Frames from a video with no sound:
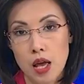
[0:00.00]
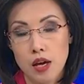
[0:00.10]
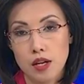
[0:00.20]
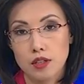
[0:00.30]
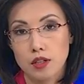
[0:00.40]

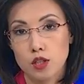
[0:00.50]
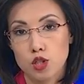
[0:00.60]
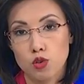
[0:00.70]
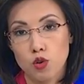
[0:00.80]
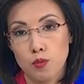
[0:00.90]
Ирина
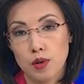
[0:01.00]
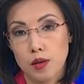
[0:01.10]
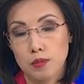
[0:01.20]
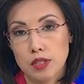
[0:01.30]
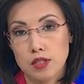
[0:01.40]
Криштоп о
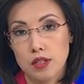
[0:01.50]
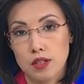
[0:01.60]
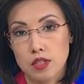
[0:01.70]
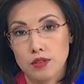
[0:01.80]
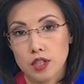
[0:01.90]

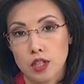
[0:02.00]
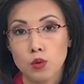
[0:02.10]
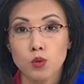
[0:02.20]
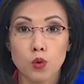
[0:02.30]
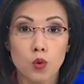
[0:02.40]
последствиях
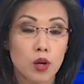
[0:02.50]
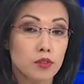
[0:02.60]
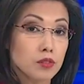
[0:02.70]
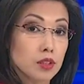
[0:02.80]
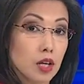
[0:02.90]
уроков
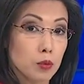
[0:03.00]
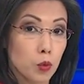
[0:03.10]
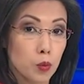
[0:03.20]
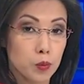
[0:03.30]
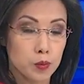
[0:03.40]
на дому.